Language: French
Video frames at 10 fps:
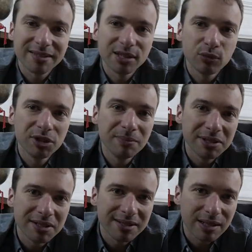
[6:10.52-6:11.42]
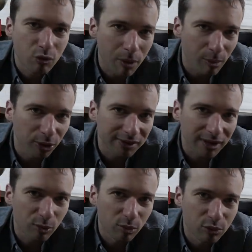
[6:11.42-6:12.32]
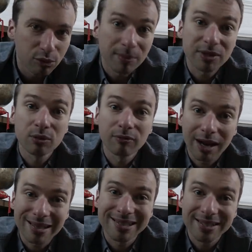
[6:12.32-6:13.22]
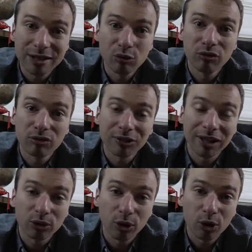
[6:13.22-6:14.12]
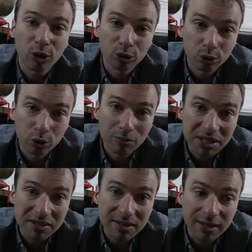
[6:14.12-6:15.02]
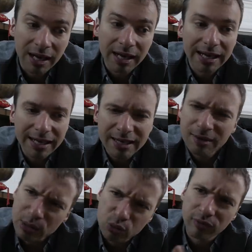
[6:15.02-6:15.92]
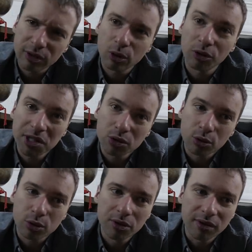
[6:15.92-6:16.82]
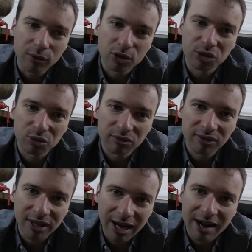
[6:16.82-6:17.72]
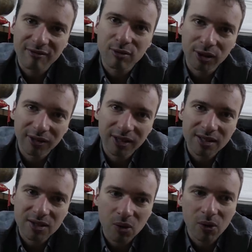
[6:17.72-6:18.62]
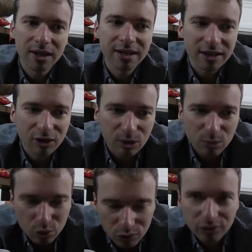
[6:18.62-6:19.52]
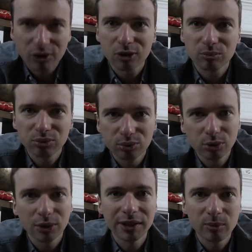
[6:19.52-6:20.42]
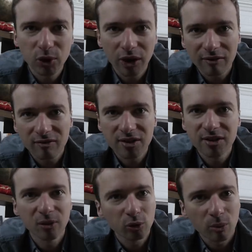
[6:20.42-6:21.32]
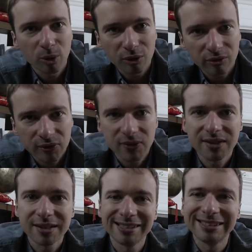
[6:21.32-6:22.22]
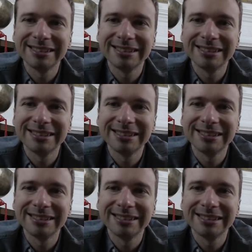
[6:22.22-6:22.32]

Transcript: Si je vous dis mythique, ça vous parle peut-être un peu plus parce que voilà, c'est le fondateur de mythique. Et bah, je vous ferai une chronique sur ce livre que j'ai trouvé à la fois intéressant et, comme souvent pour les biographies d'entrepreneurs français,